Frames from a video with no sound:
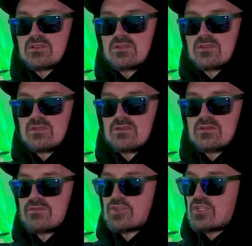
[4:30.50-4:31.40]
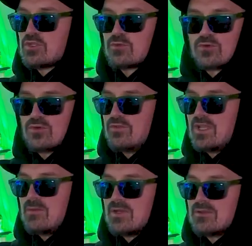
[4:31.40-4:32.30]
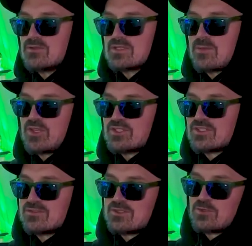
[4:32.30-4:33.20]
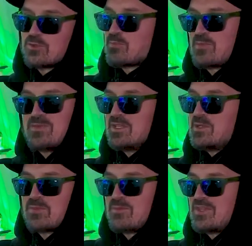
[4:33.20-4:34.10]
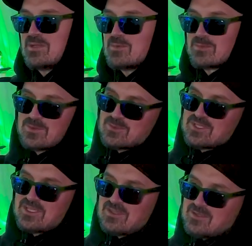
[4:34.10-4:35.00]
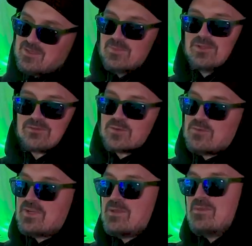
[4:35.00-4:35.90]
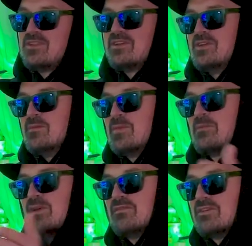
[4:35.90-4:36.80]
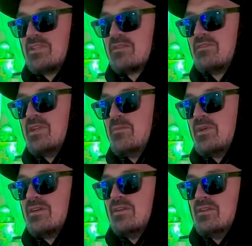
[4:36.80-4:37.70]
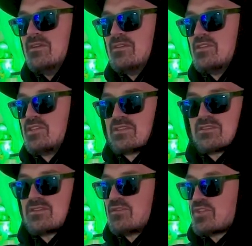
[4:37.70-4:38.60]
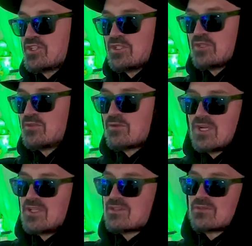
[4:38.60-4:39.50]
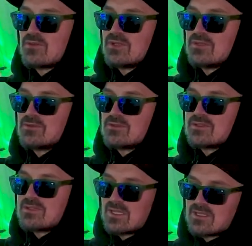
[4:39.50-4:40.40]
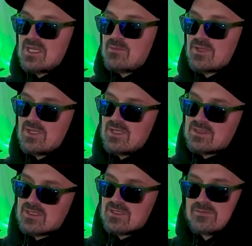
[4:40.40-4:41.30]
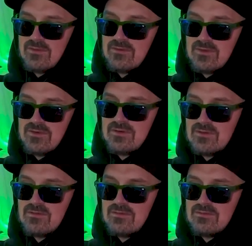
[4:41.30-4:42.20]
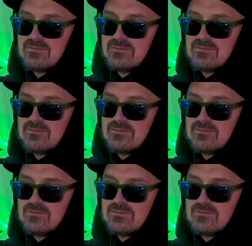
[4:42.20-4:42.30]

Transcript: э, совершенно другое время. То есть, опять же, ты говоришь, что-то поменял, не поменял бы, потому что я был в том времени, попал в это время. Сейчас совершенно другая история. То есть тогда мы это э,